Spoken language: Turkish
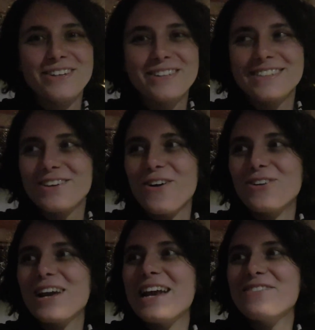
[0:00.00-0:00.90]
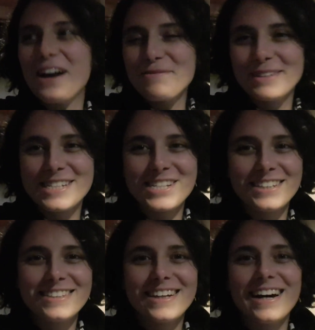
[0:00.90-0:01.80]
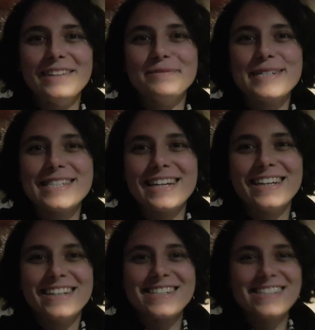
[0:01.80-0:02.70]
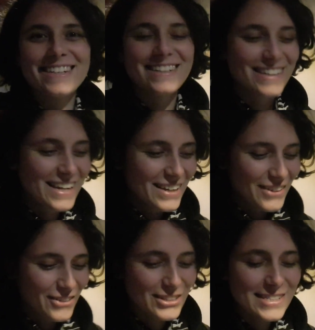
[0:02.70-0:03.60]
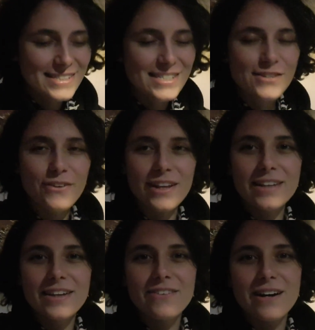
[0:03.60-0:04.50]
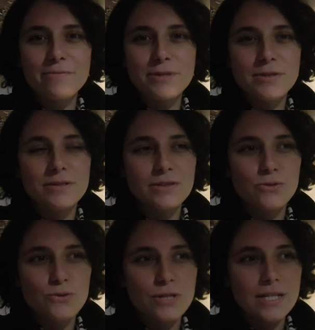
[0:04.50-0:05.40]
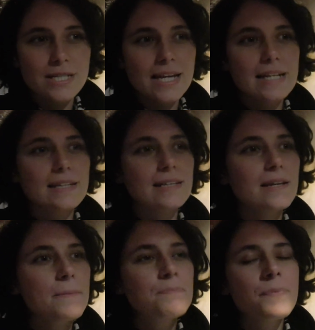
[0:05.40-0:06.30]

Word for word: Gönlü el vermedi çadırda kalmasına yazıların. Orada ısıtıcı falan da varmış. Şurseniz gelin dedi.